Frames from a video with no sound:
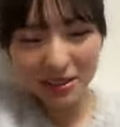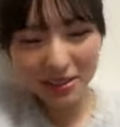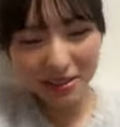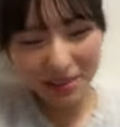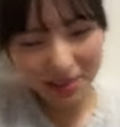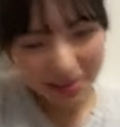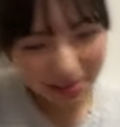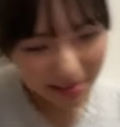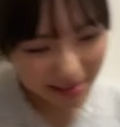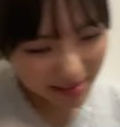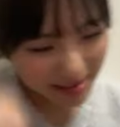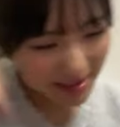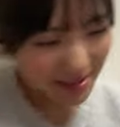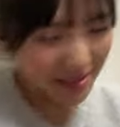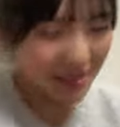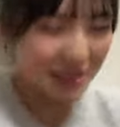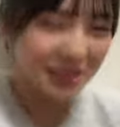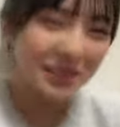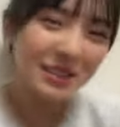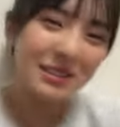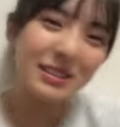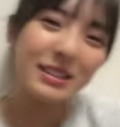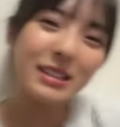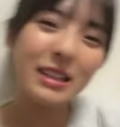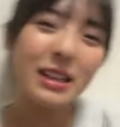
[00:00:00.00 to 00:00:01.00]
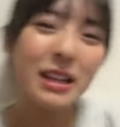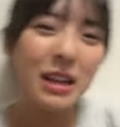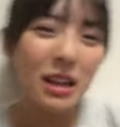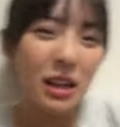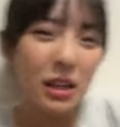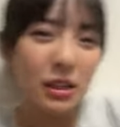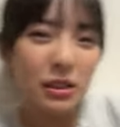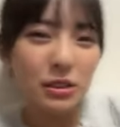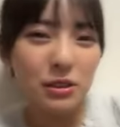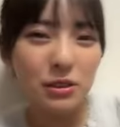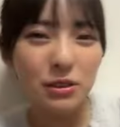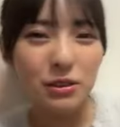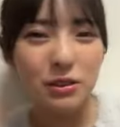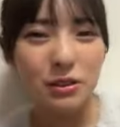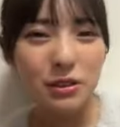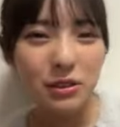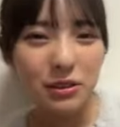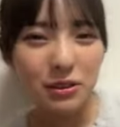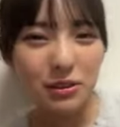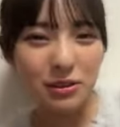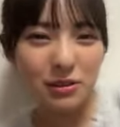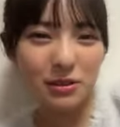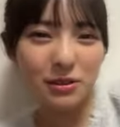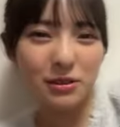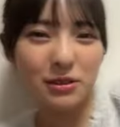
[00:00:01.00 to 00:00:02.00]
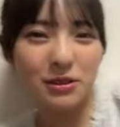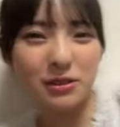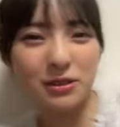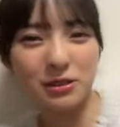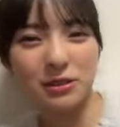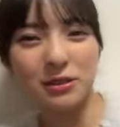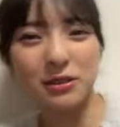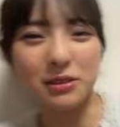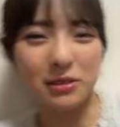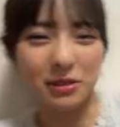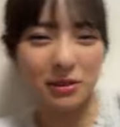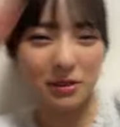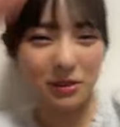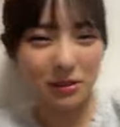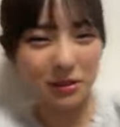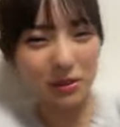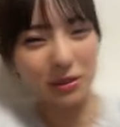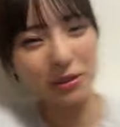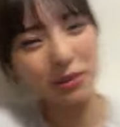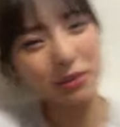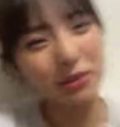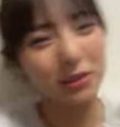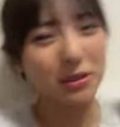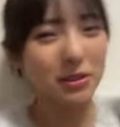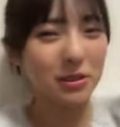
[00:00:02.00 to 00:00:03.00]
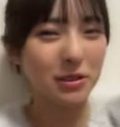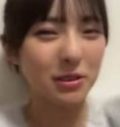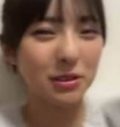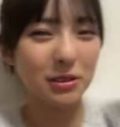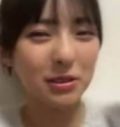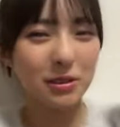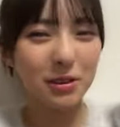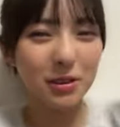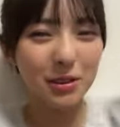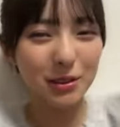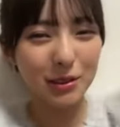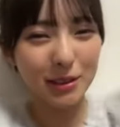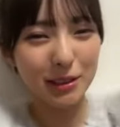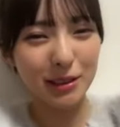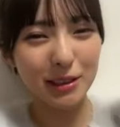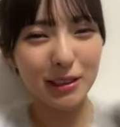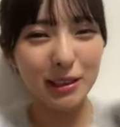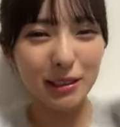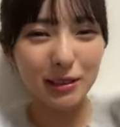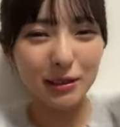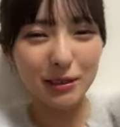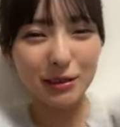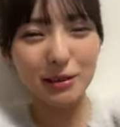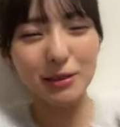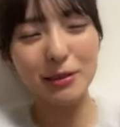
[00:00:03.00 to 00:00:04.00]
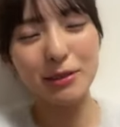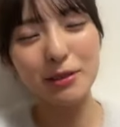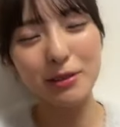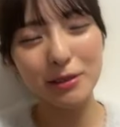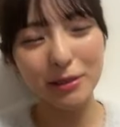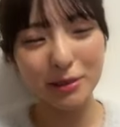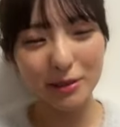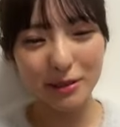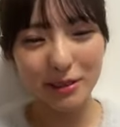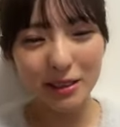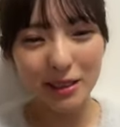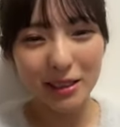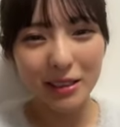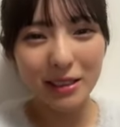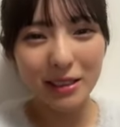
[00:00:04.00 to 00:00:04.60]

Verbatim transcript: ンんゥるドるンるゥるドゥよっしゃいくぞ